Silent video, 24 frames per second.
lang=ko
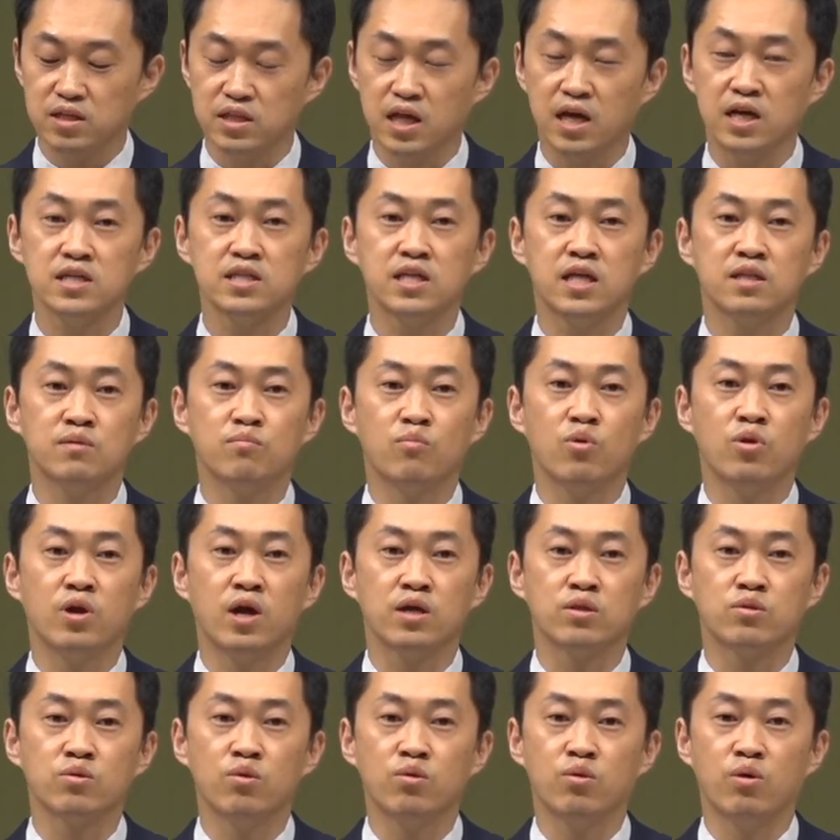다른 애는
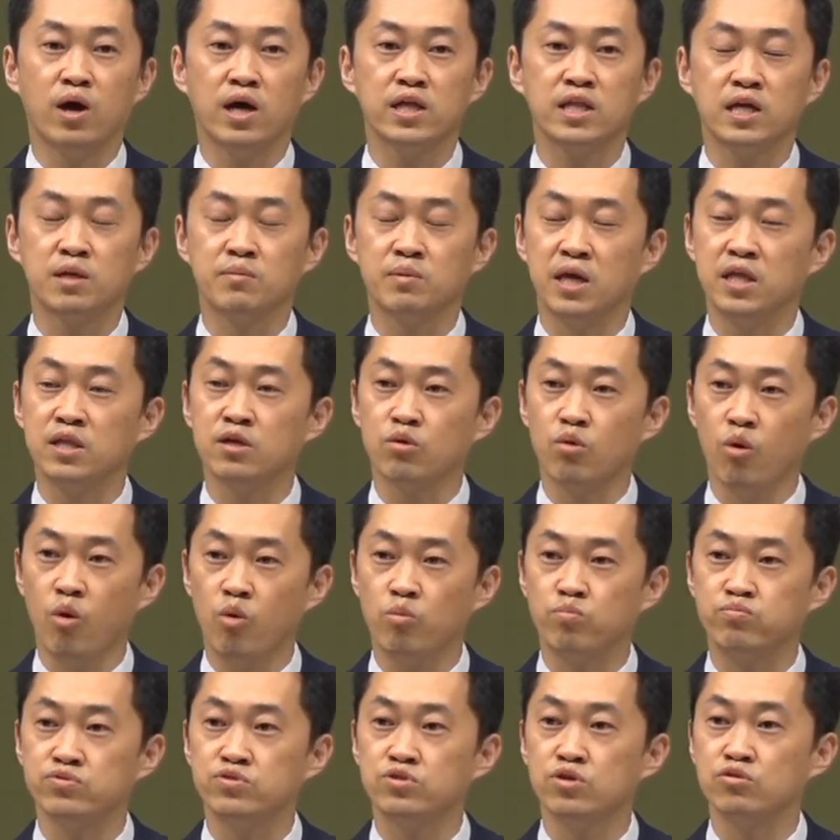몰라도 하나님 얘는
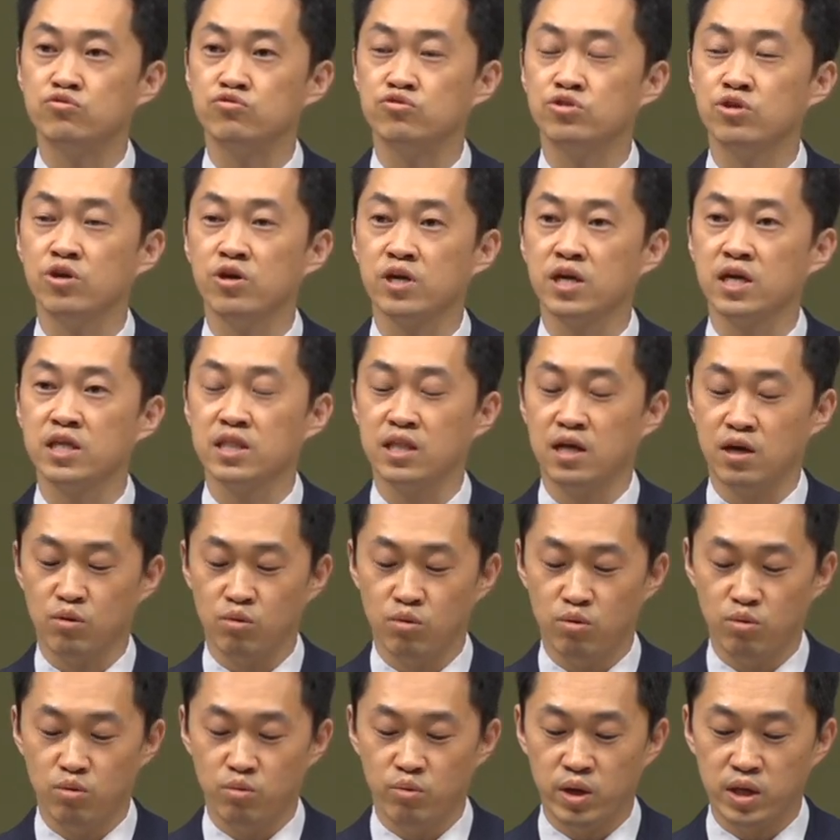꼭
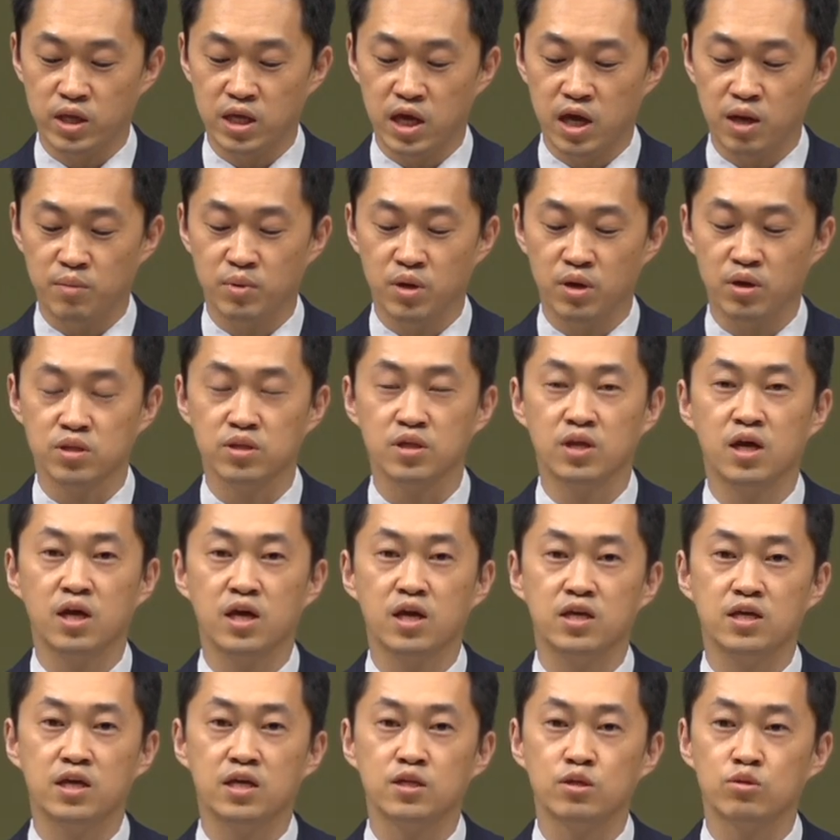붙여주셔야겠다고. 왜냐하면
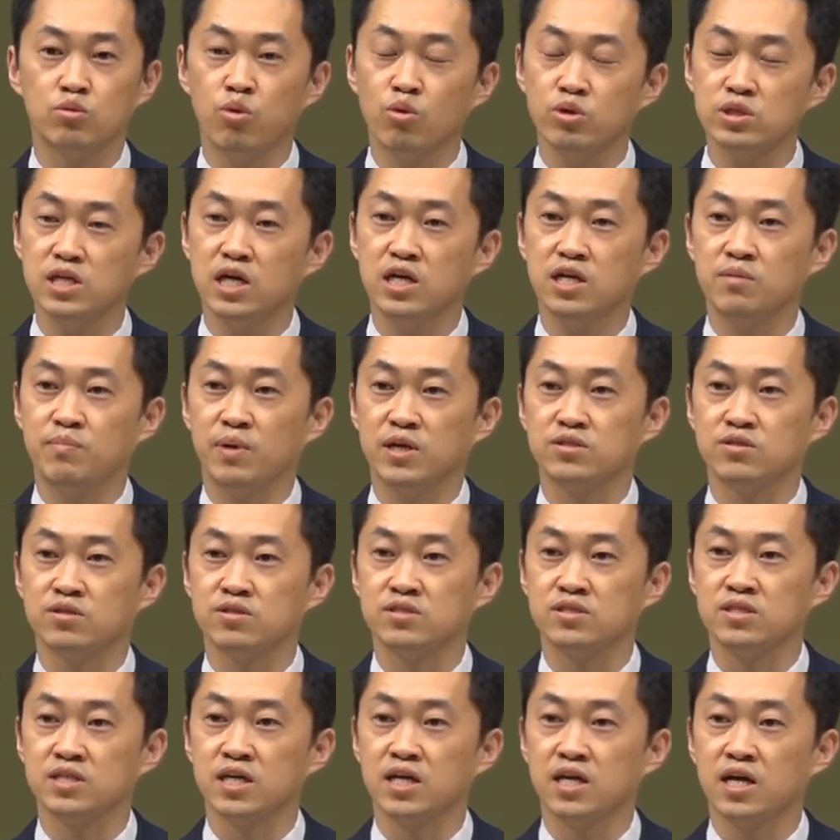얘는 통장을
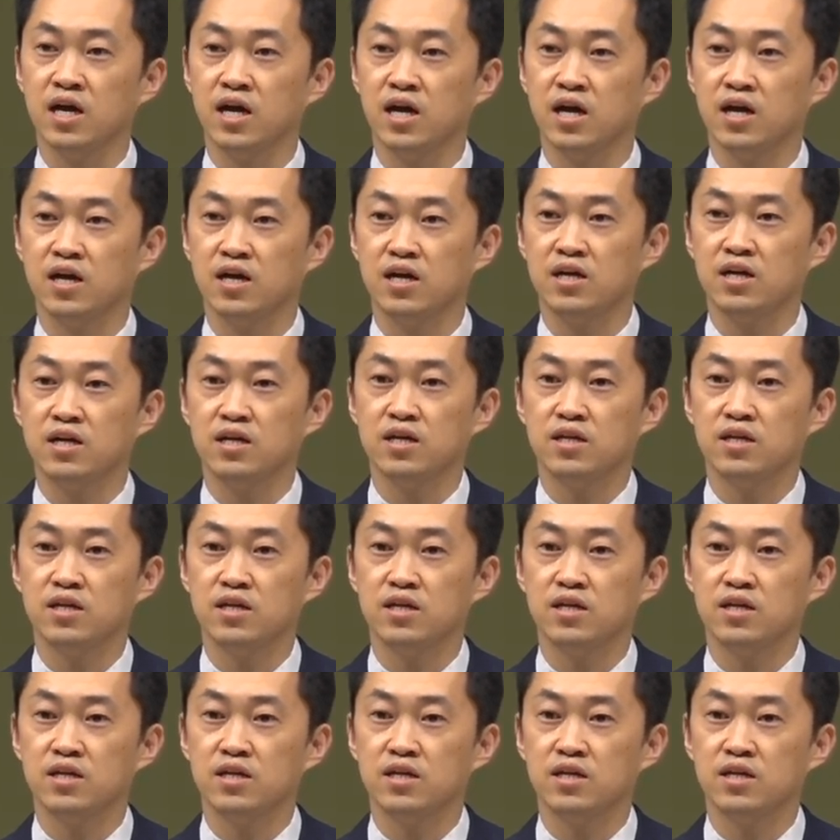바쳤으니까